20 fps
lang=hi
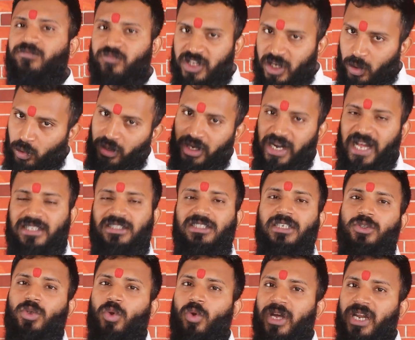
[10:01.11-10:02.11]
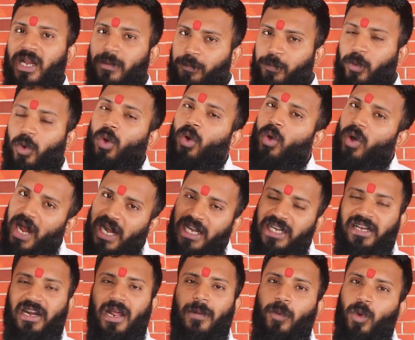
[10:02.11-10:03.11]
ये उन राक्षसों का ना प्रो
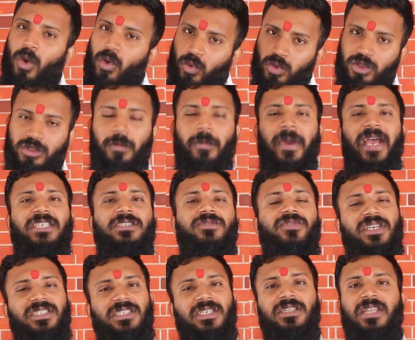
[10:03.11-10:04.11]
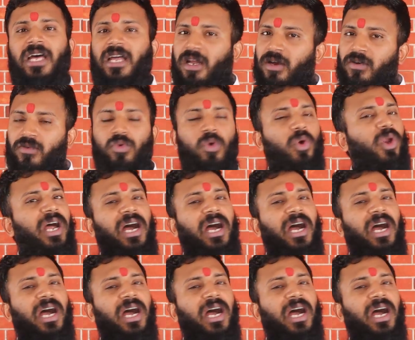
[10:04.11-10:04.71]
अल्ट्रा प्रो कुछ मैक्स वर्जन था ना वो